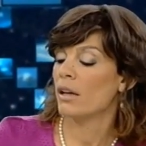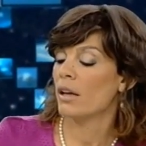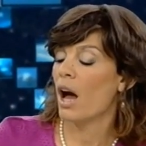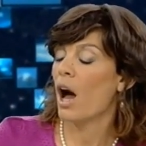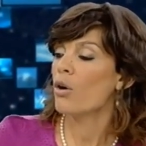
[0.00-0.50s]

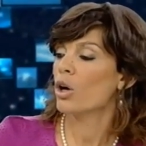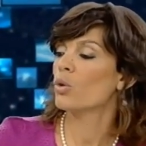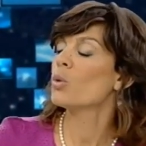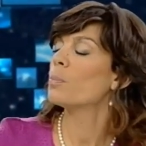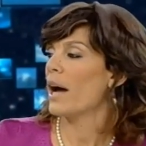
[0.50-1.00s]
eh, ao
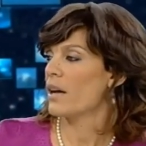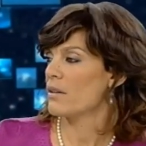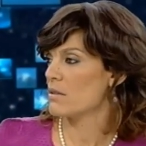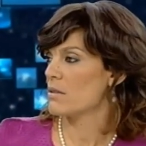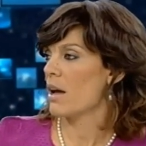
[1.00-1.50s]

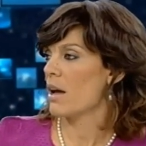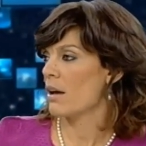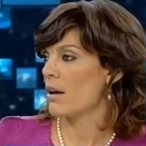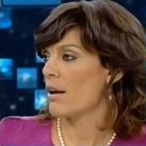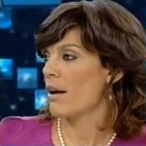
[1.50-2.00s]
recuperar-se
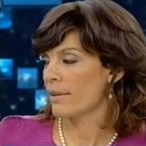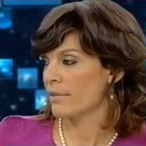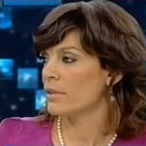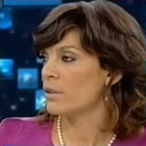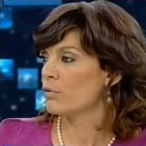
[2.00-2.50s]
ah,
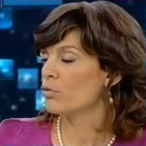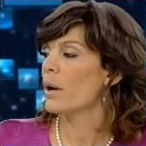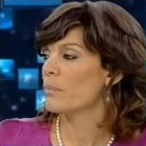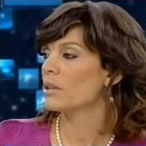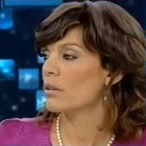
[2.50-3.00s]
ativos no
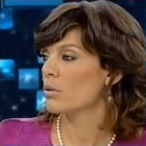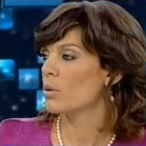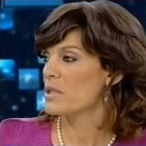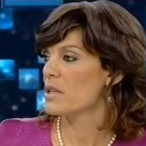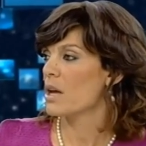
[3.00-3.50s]
âmbito da
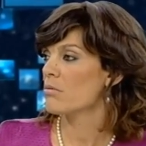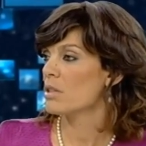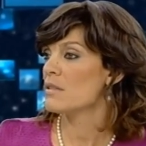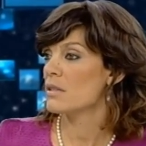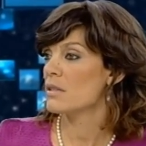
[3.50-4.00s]
corrupção,
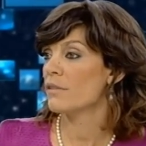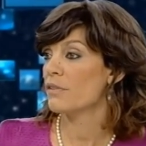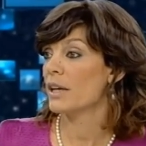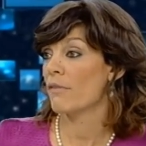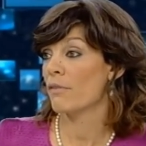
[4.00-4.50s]
isso
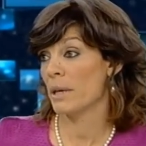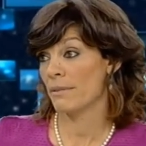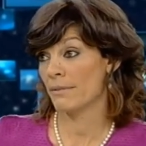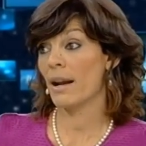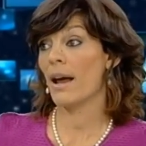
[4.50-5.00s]
significava uma
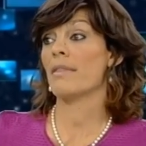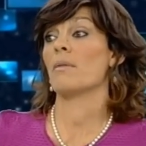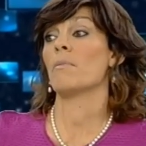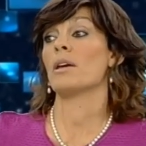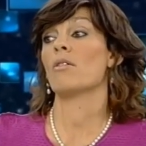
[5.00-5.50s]
entrada
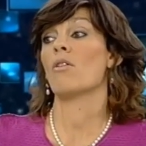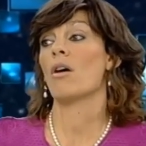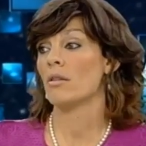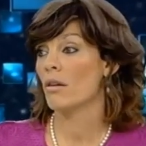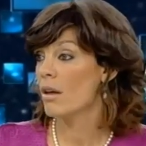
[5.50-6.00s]

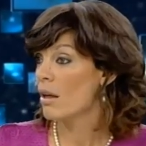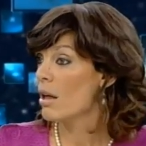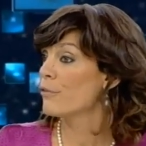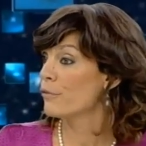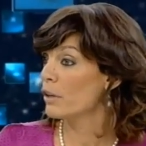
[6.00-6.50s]
maior
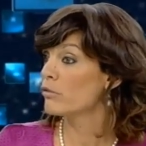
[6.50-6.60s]
de